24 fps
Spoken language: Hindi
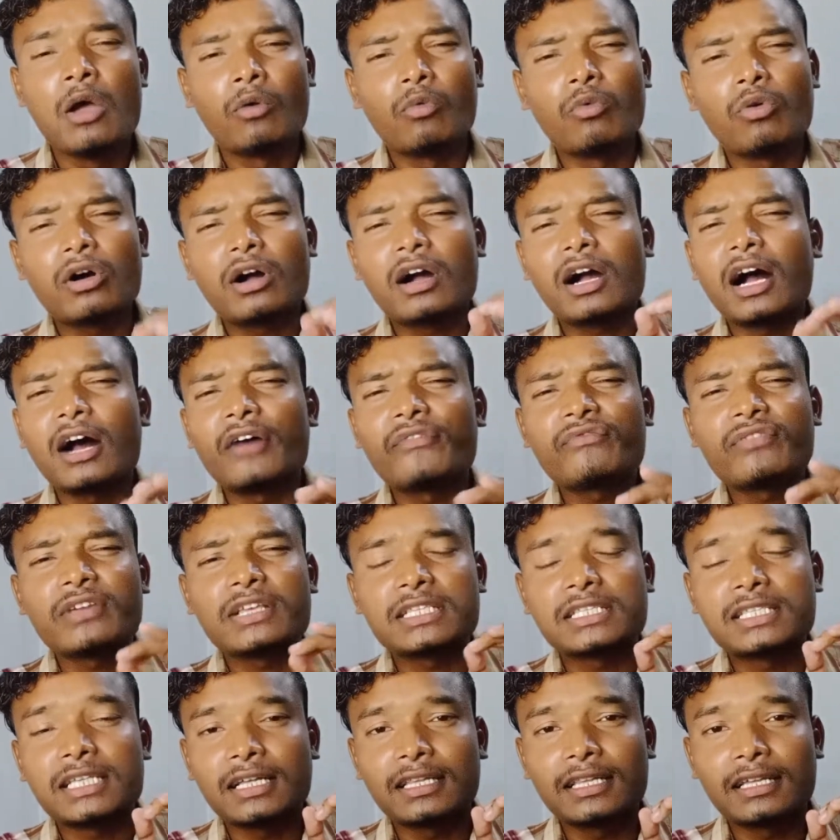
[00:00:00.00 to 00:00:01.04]
वो काफ़ी
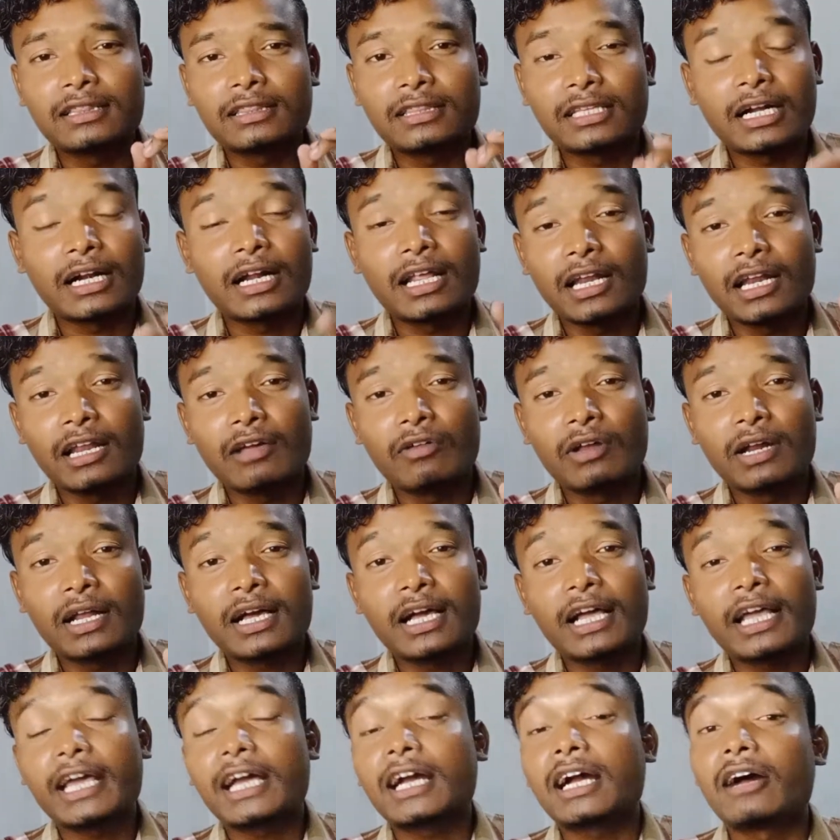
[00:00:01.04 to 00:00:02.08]
ज़्यादा तगड़ा लेवल
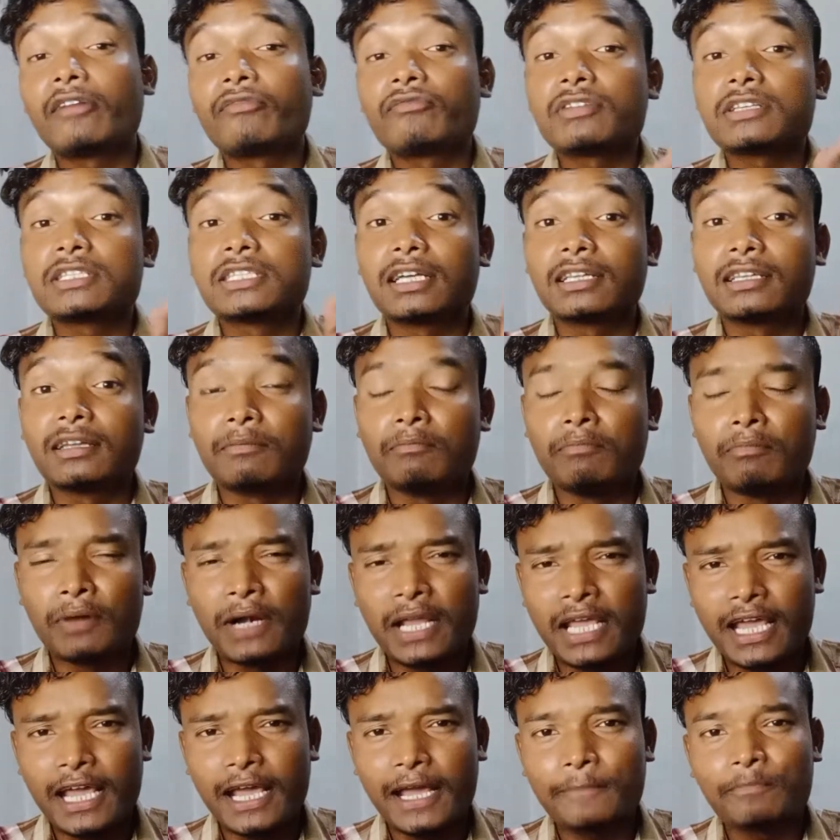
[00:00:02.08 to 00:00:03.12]
का है काफ़ी ज़्यादा
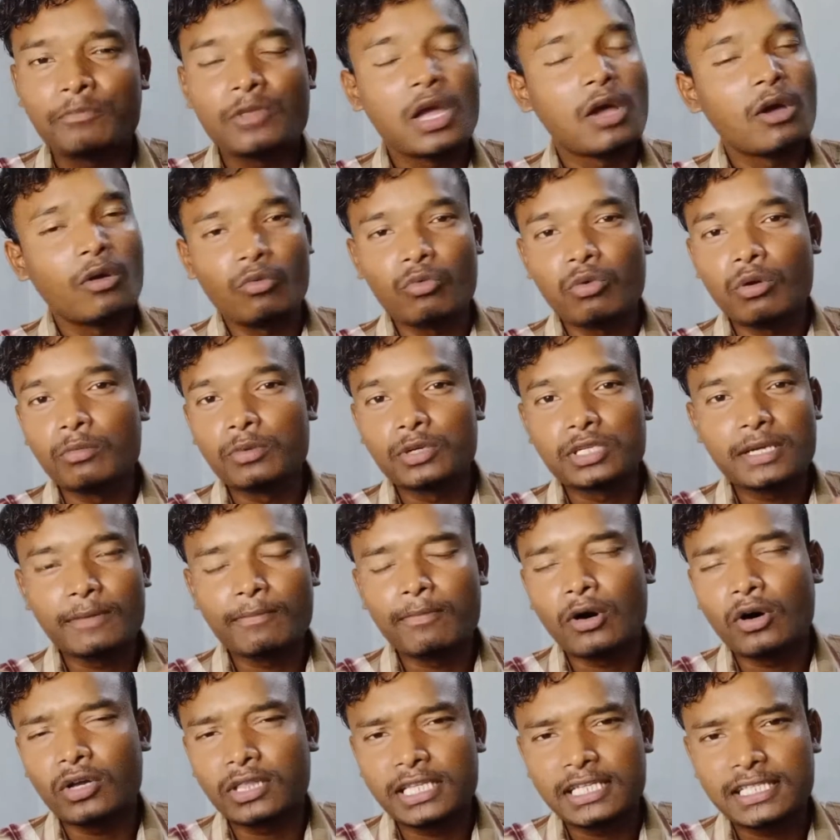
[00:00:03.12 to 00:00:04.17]
बढ़िया है वो मुझे
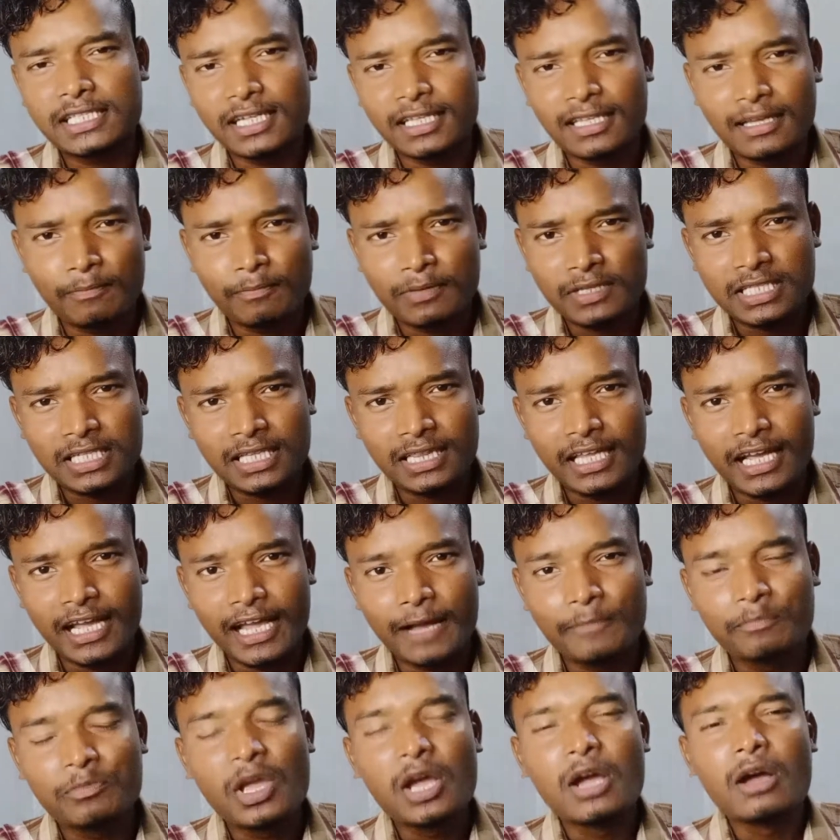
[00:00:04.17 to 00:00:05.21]
बहुत ही ज़्यादा पसंद
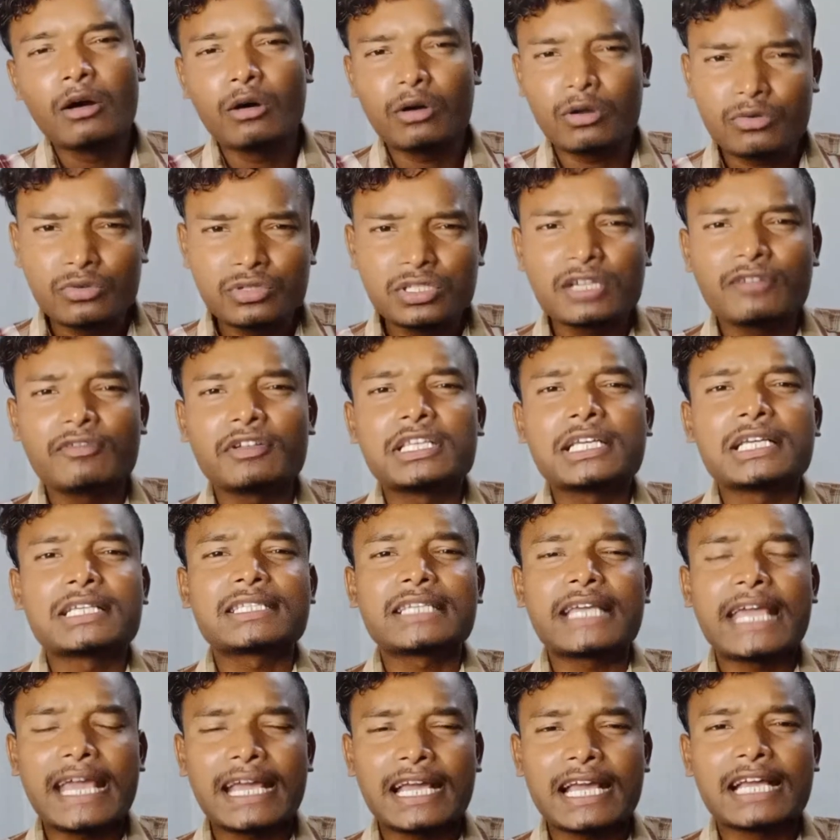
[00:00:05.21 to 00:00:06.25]
आया और उसी वजह
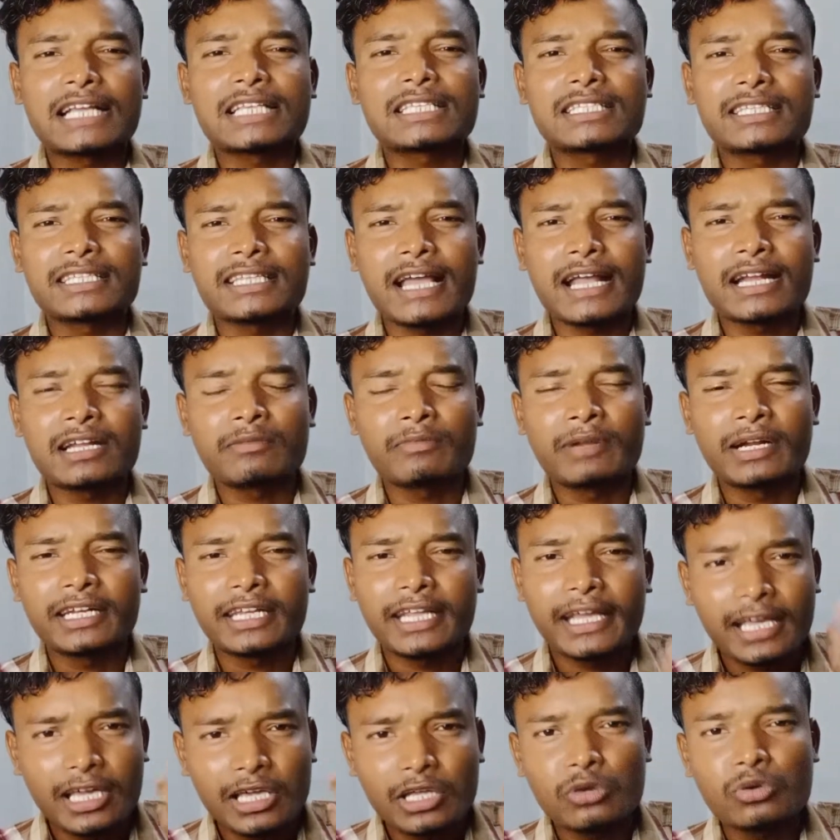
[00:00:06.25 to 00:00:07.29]
से एक एक्साइटमेंट
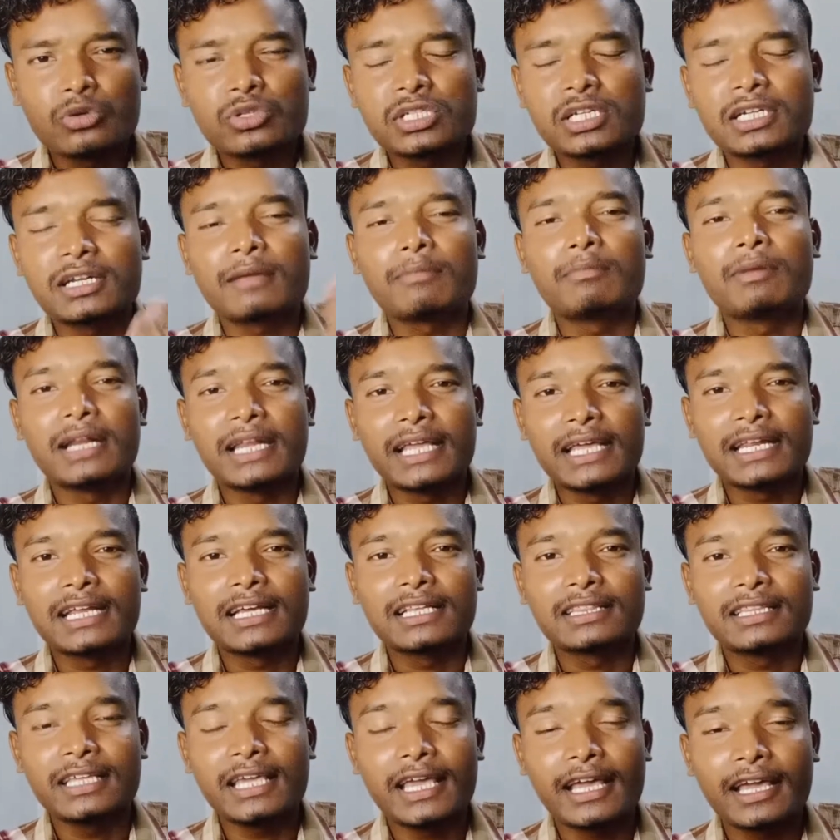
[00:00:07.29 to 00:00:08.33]
एक क्यूरियोसिटी बनी
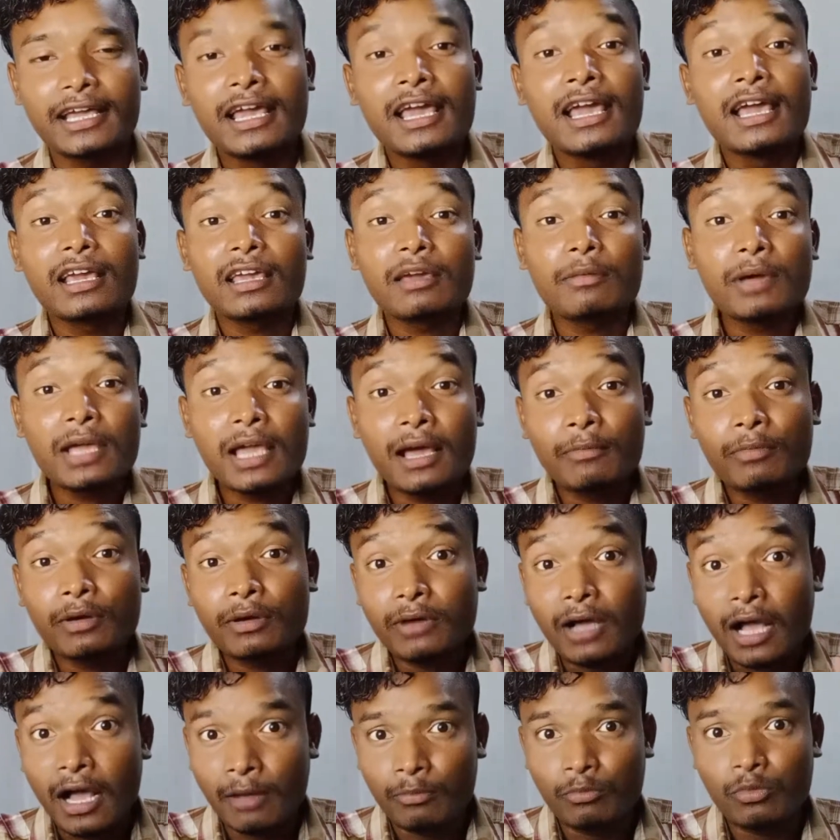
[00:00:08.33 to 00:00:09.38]
रहती है कि भाई
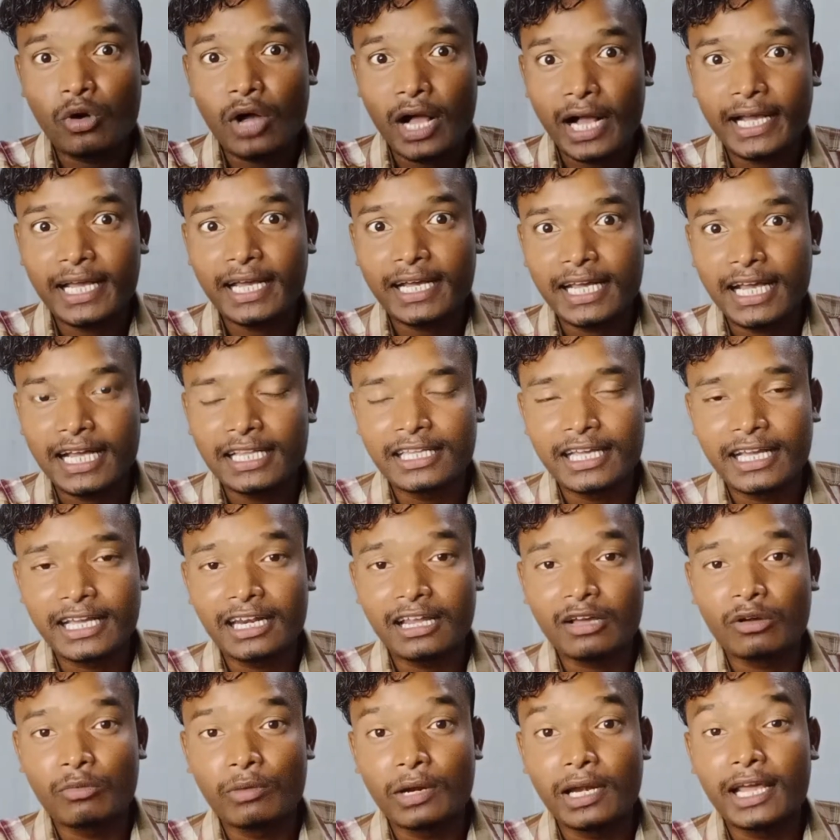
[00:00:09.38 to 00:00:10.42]
हम हमको आगे क्या
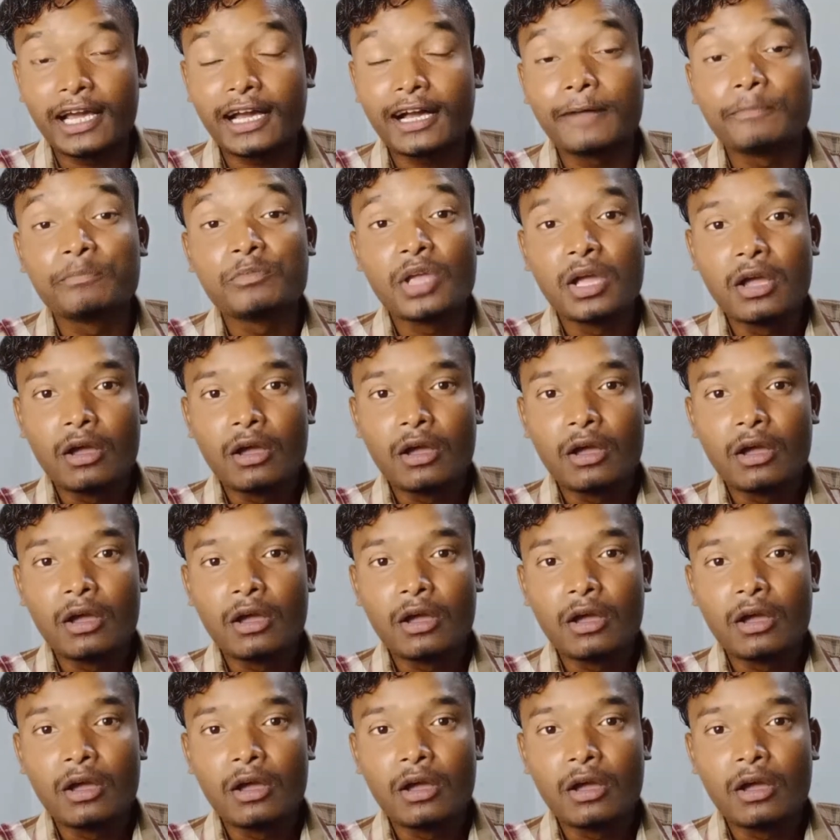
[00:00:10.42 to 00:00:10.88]
देखने को मिलेगा